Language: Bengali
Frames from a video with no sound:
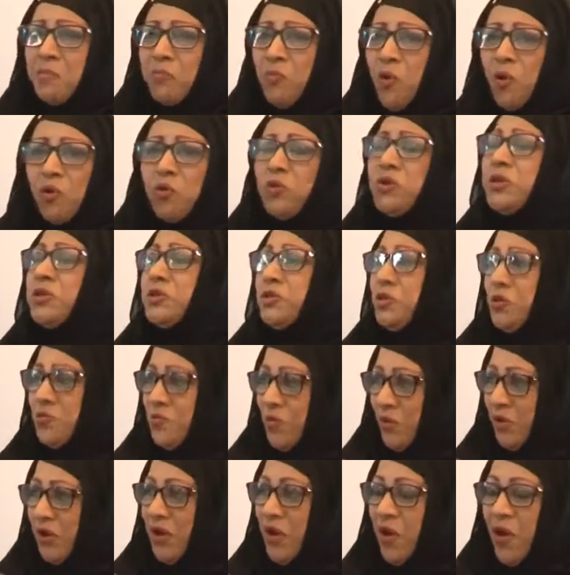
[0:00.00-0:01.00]
বড় কিছু
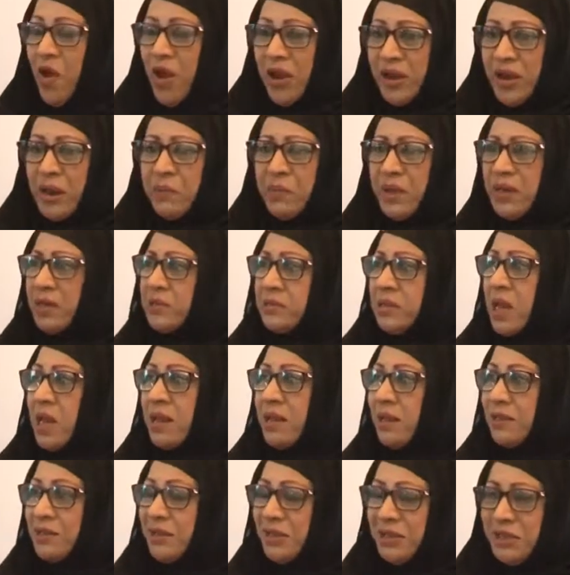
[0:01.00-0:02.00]
মনে হয় না মানে
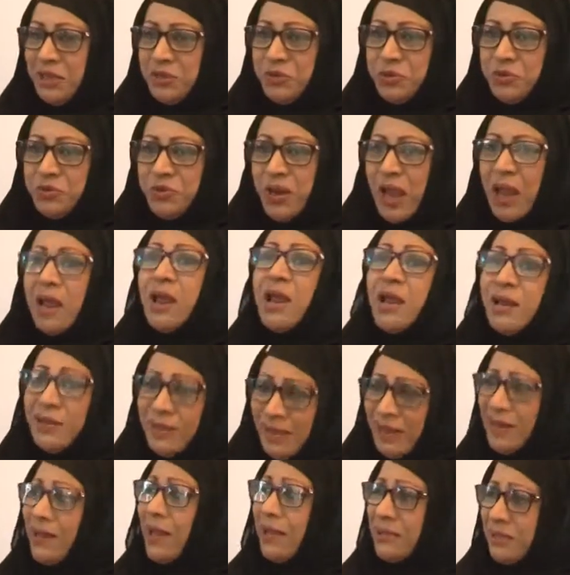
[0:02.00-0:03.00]
সাংঘাতিক কিছু না
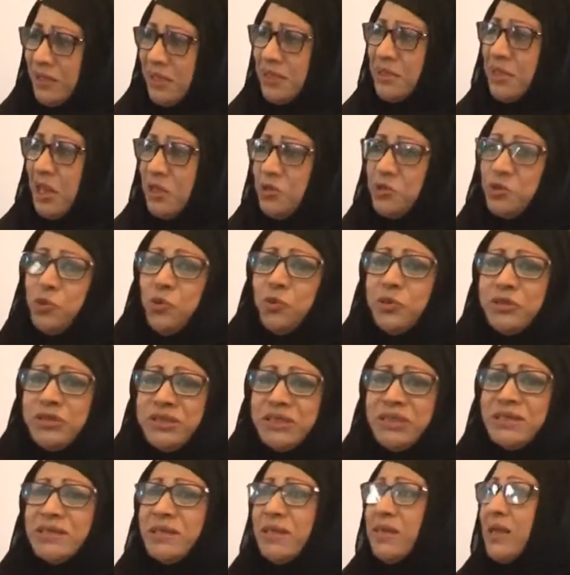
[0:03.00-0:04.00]
ঠিক আছে এটা
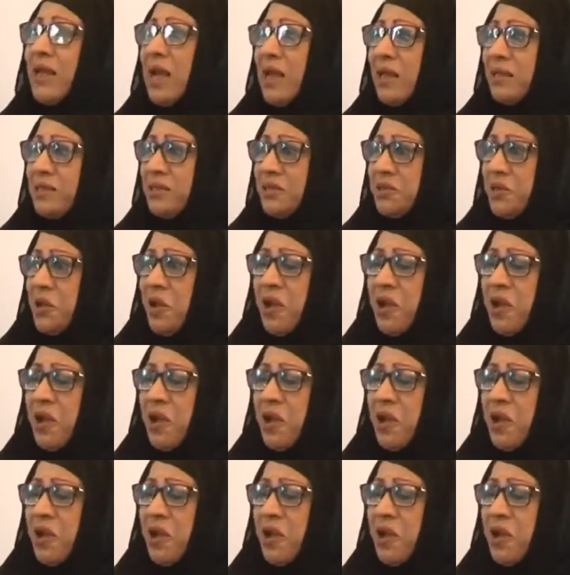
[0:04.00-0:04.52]
চলছে রেয়াজ